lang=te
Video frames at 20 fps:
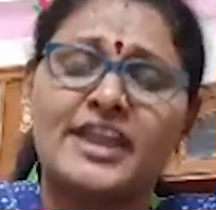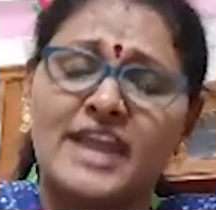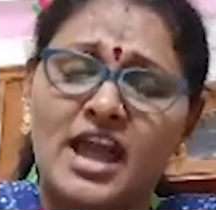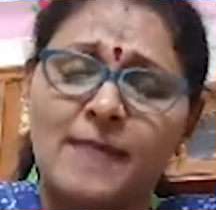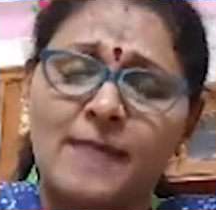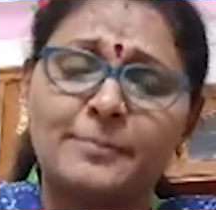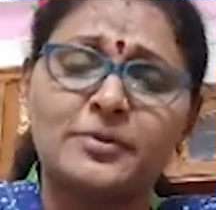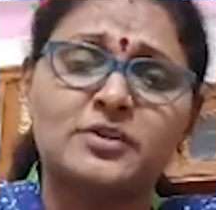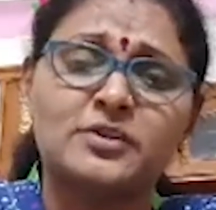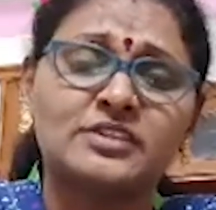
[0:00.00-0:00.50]
ఒక
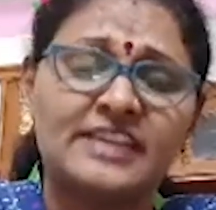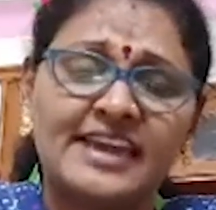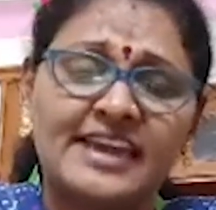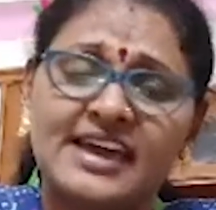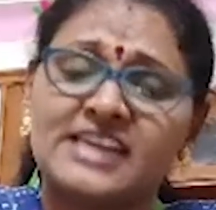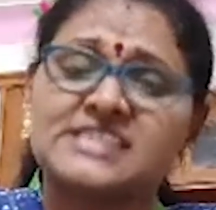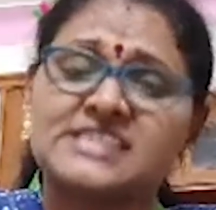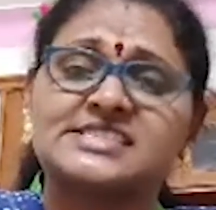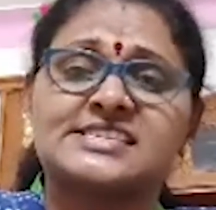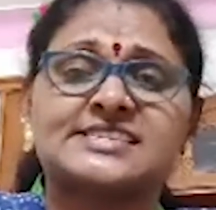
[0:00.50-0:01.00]
యాప్ను
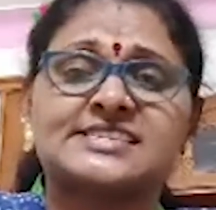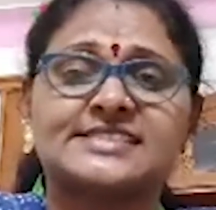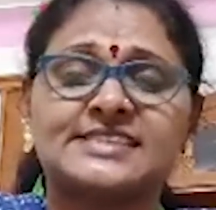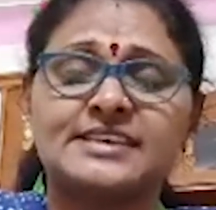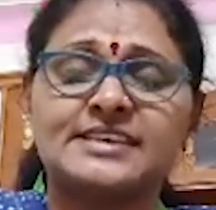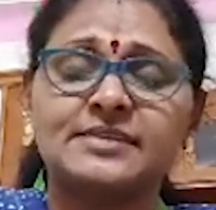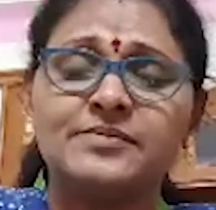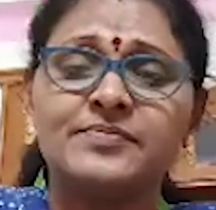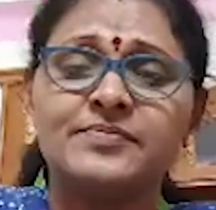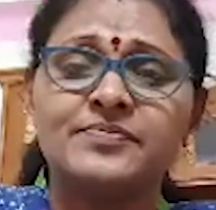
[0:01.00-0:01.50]
తయారు
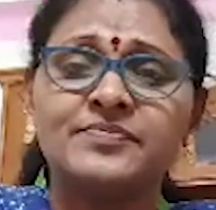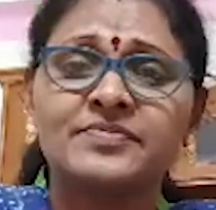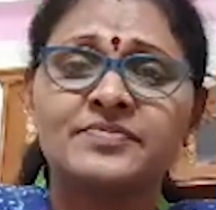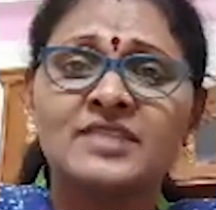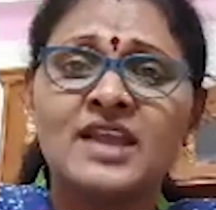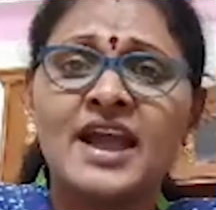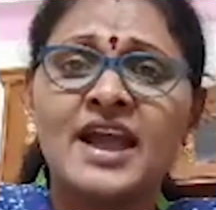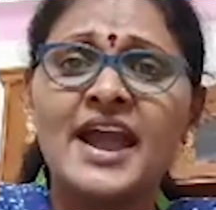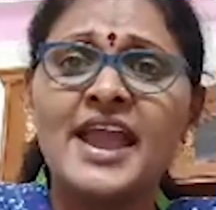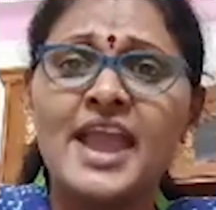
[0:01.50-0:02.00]
చేసి
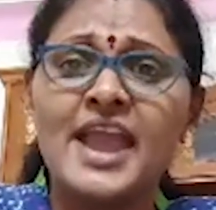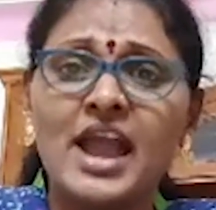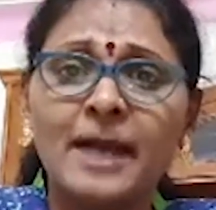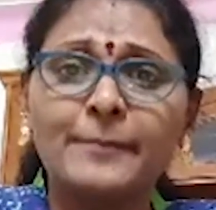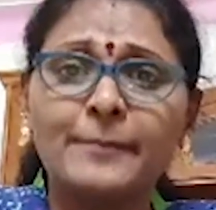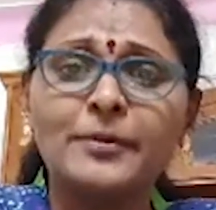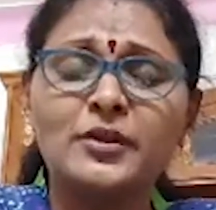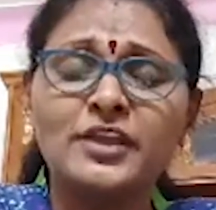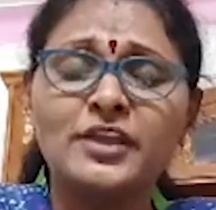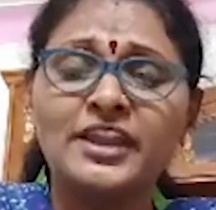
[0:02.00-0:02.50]
ఆ
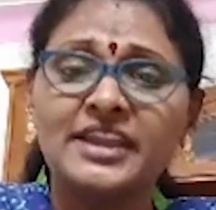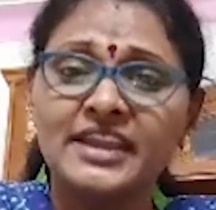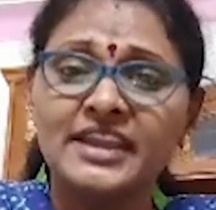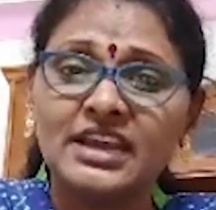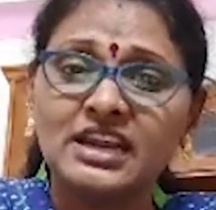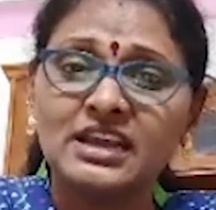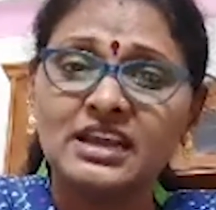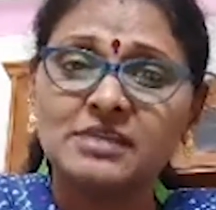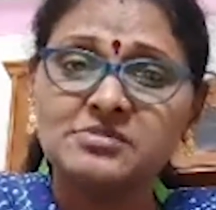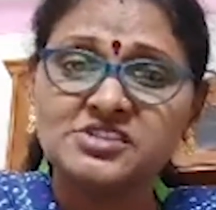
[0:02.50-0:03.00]
యాప్ను
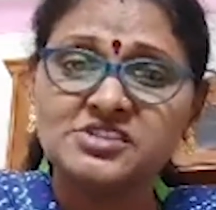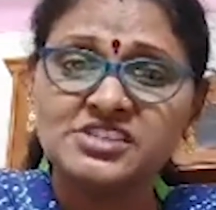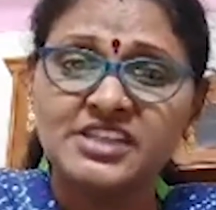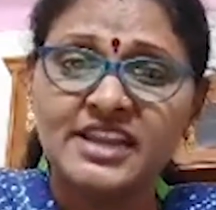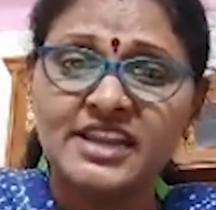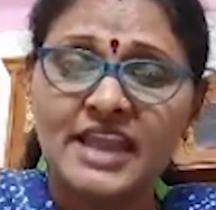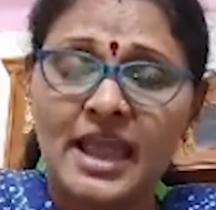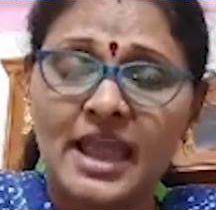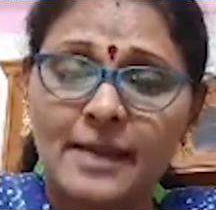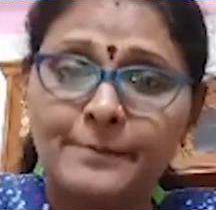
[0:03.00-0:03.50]
ఎన్నికల
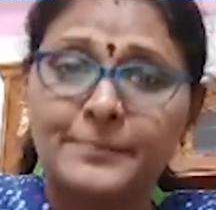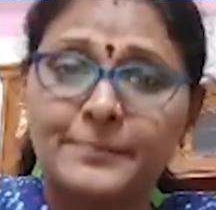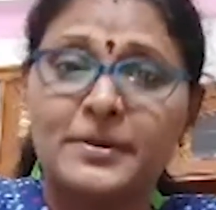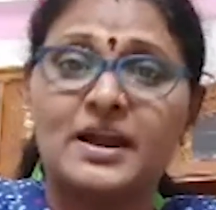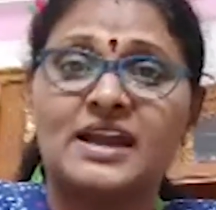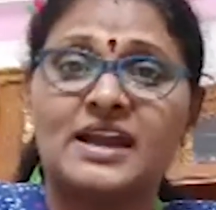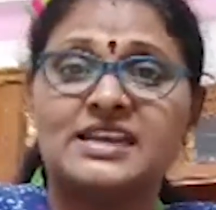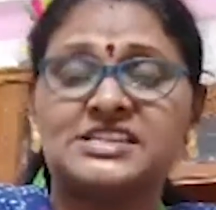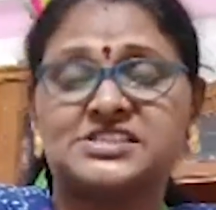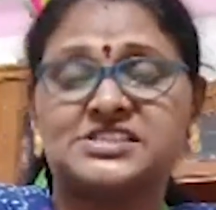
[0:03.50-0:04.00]
కమిషనర్
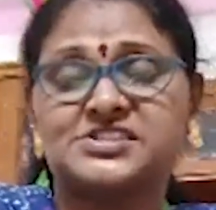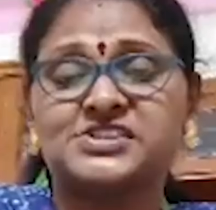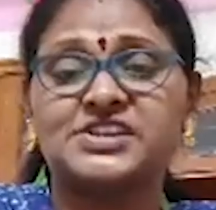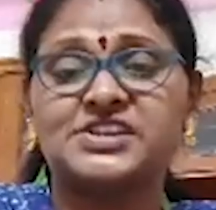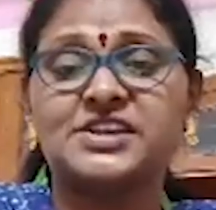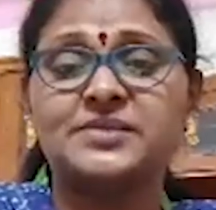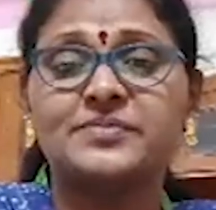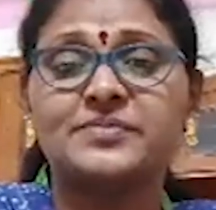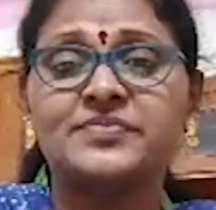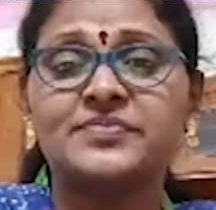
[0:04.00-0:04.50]
యాప్గా ఇచ్చి